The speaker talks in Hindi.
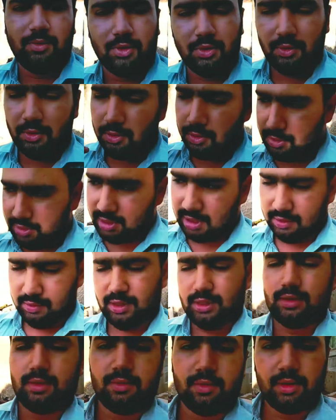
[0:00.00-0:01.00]
वो सर्विस
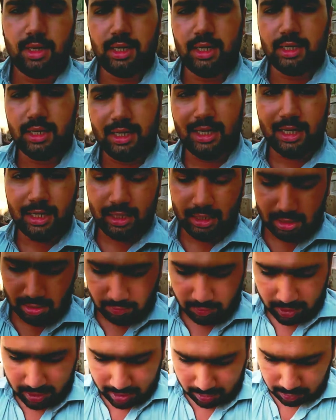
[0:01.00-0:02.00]
करवा लेंगे लेकिन
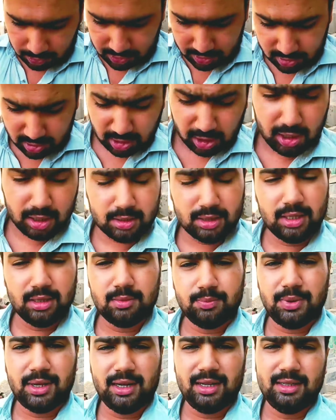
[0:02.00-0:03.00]
करवाया कुछ चार दिन
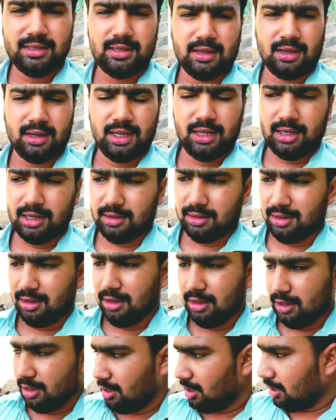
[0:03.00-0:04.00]
पहले ही था लेकिन
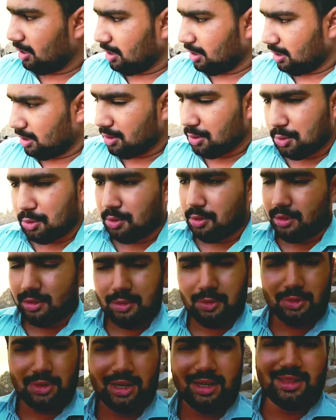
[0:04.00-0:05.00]

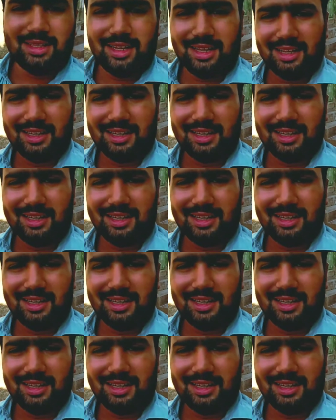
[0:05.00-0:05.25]
कुदरत का